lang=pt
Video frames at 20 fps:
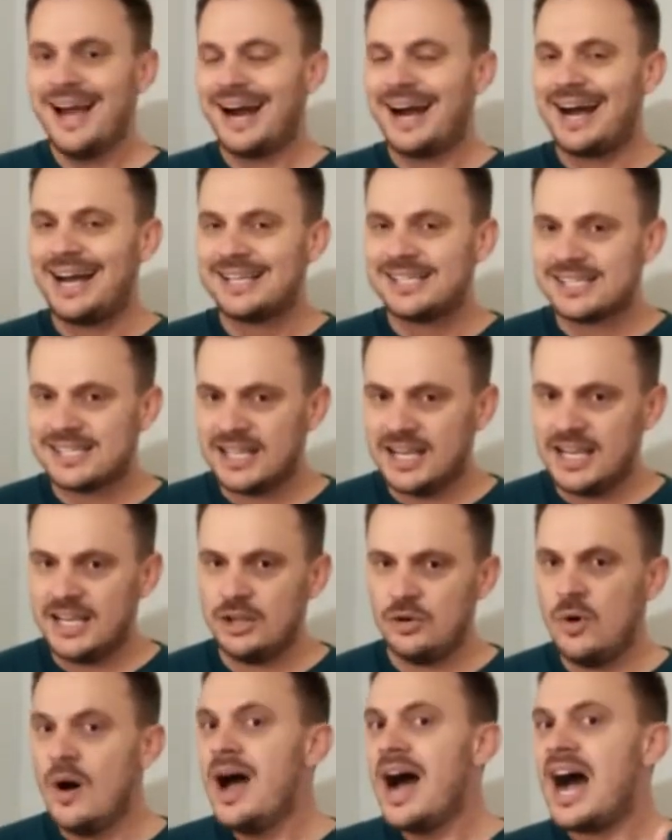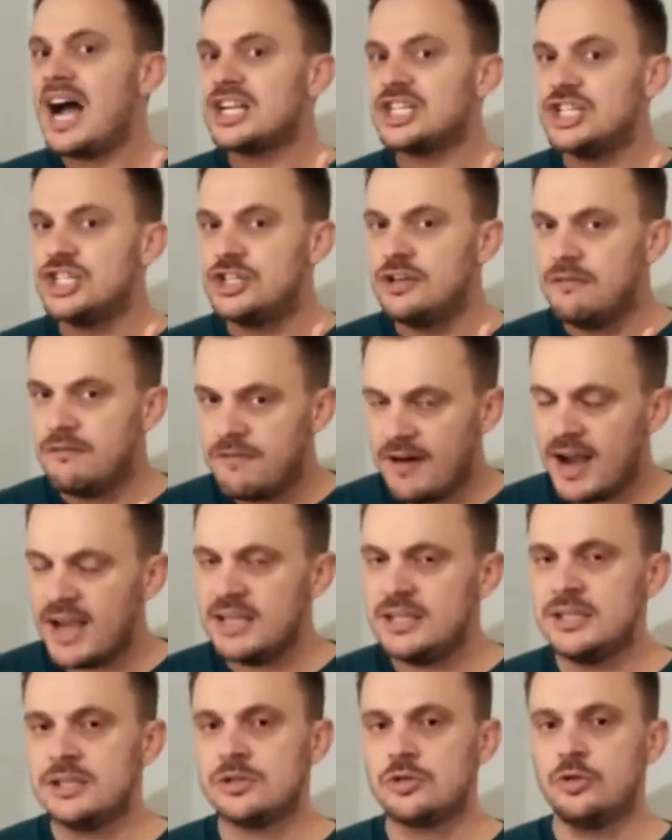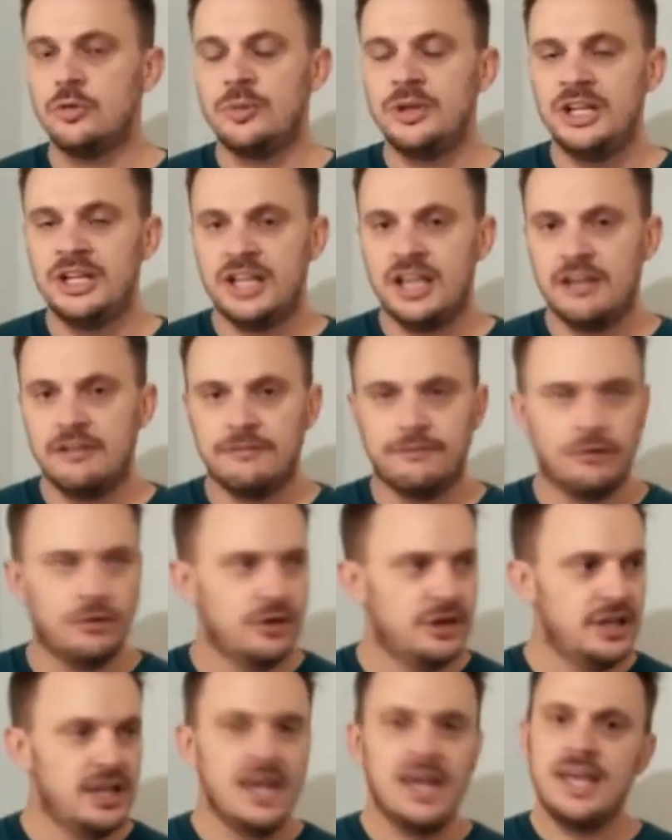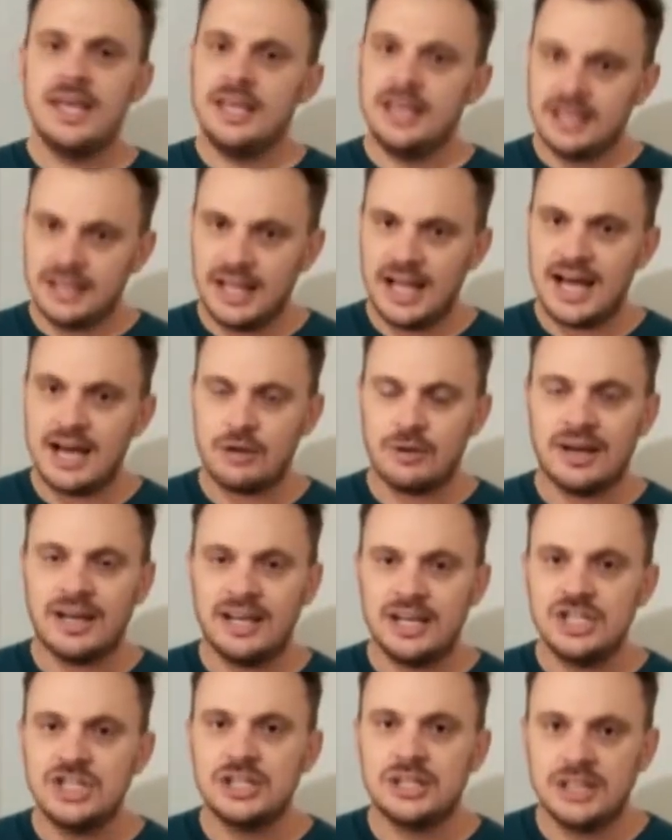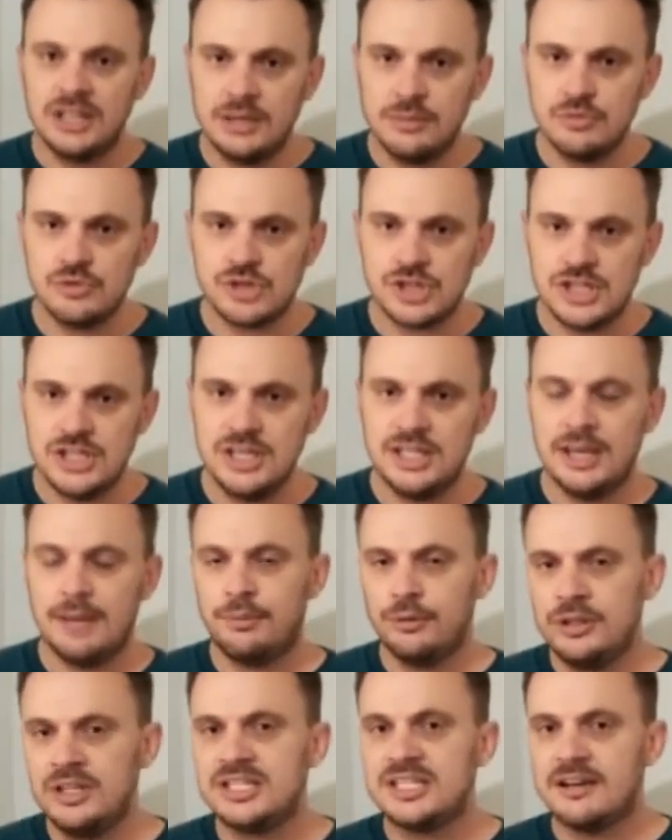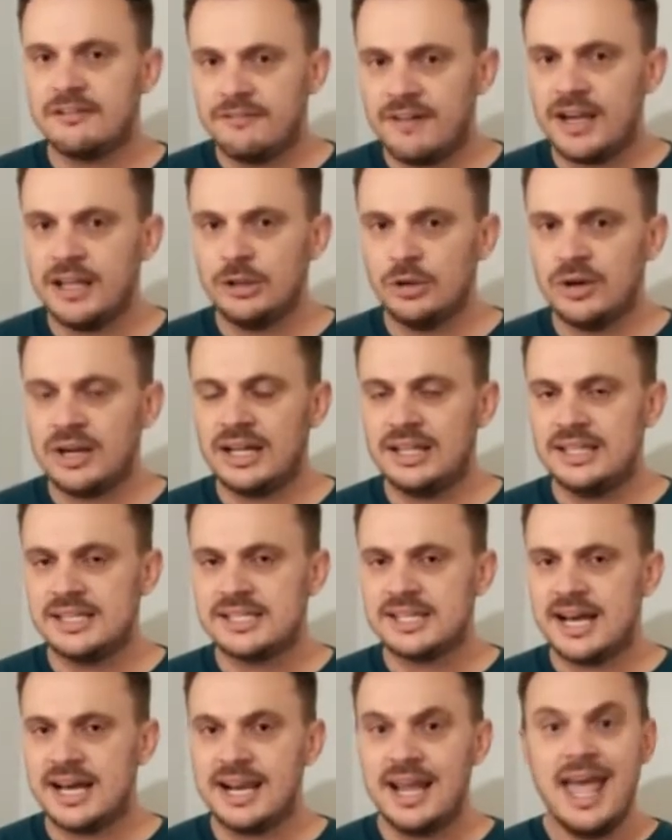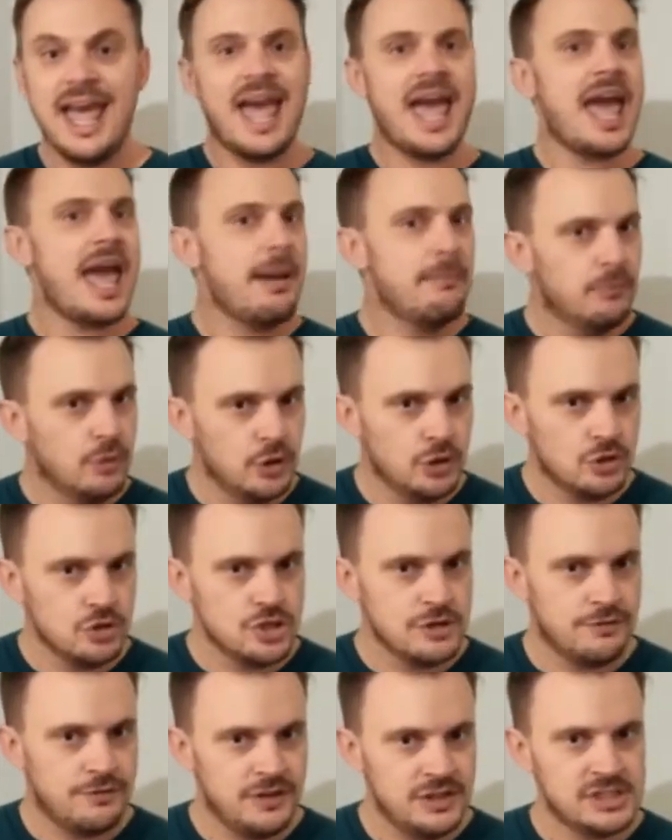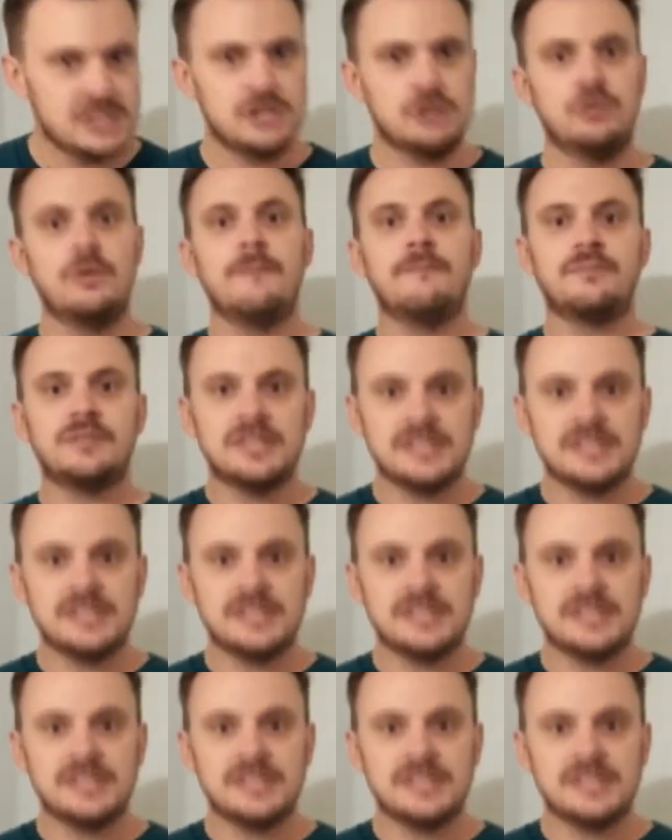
rastreio, a gente vai descobrir quem foi e, claro, acreditamos sim que a polícia vai localizar. É muito difícil?